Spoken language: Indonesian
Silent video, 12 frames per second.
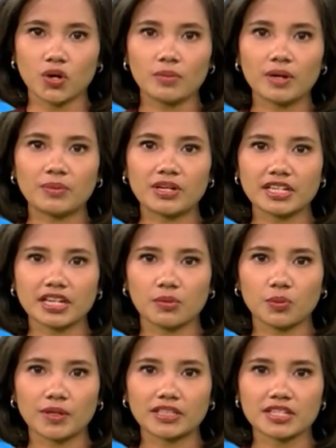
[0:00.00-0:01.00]
Dua mama di
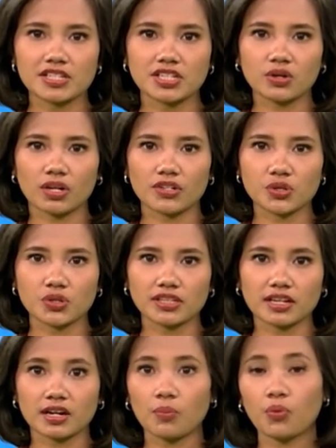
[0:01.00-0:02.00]
Kabupaten Sidoarjo
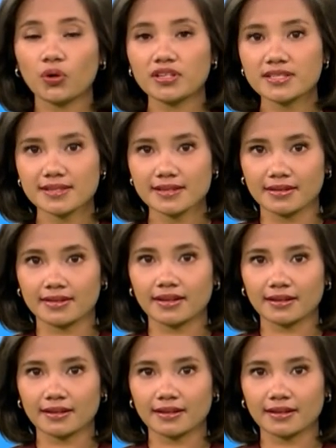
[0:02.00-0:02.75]
ditangkap polisi